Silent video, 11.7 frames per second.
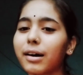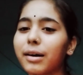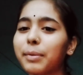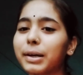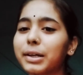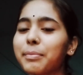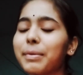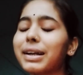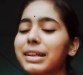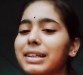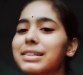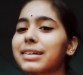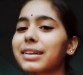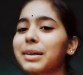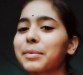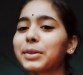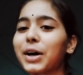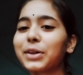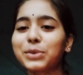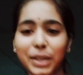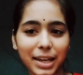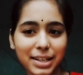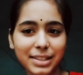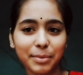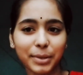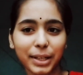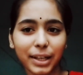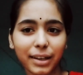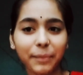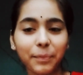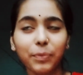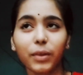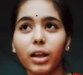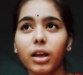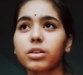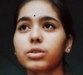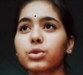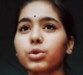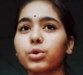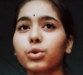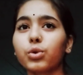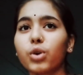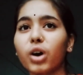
बट मैं टेस्ट करके बता दूँगी कैसा बना है सो so,